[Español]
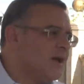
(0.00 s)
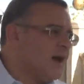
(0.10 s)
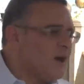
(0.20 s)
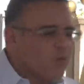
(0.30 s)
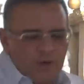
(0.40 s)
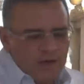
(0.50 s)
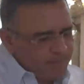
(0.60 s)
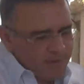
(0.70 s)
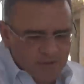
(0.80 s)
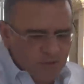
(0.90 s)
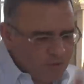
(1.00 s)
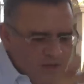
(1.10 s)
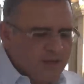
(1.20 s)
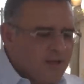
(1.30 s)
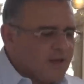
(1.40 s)
a una
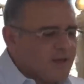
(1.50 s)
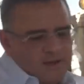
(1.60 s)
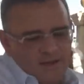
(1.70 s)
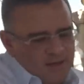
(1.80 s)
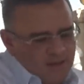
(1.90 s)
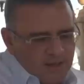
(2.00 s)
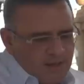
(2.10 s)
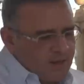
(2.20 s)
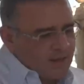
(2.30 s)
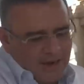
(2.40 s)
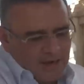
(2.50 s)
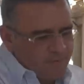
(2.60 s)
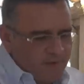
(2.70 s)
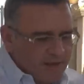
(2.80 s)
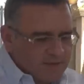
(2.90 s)
persona que tiene
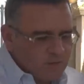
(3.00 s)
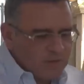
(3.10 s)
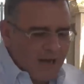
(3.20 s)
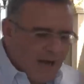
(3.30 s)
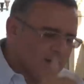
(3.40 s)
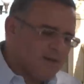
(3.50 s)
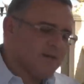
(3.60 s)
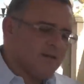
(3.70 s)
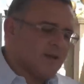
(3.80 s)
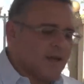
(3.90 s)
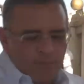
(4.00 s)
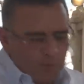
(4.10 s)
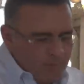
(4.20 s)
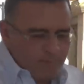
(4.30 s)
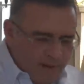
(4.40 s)
calificación A, que es
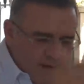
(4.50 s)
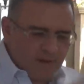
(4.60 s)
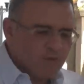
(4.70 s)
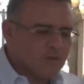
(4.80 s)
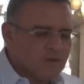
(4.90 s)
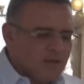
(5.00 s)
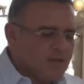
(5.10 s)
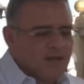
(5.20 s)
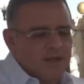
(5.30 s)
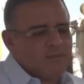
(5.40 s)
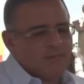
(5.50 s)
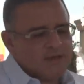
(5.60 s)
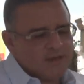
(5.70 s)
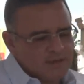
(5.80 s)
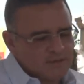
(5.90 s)
buen pagador y que
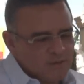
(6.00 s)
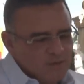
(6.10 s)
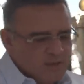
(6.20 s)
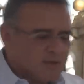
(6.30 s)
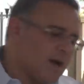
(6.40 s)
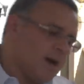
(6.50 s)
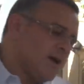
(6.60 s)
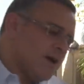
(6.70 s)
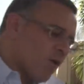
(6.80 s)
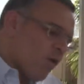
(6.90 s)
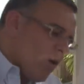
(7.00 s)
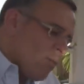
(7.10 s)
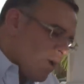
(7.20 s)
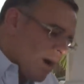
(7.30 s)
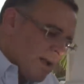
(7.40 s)
además de eso da
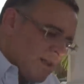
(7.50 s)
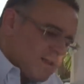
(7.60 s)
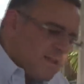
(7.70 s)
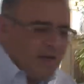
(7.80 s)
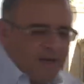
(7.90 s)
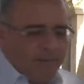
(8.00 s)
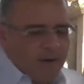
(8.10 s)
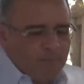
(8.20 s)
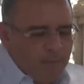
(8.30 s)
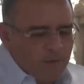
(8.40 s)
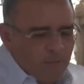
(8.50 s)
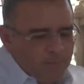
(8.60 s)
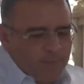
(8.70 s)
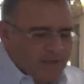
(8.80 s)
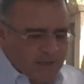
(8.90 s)
como garantía para el
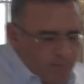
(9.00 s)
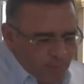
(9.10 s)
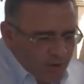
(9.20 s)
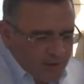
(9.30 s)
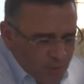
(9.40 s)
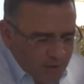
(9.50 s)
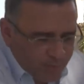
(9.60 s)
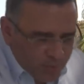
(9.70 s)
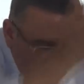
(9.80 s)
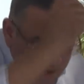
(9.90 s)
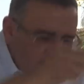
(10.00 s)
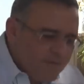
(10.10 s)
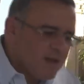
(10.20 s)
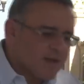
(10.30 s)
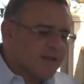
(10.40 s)
pago del préstamo porque es una
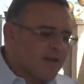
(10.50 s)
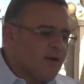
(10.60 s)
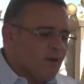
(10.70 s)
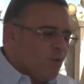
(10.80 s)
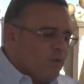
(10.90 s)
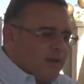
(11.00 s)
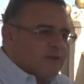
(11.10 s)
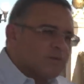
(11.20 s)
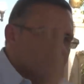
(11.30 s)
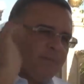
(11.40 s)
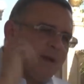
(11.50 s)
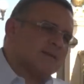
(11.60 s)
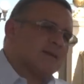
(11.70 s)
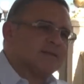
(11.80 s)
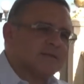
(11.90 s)
hipoteca abierta una de sus
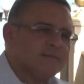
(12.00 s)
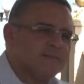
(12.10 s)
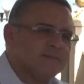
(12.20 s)
empresas?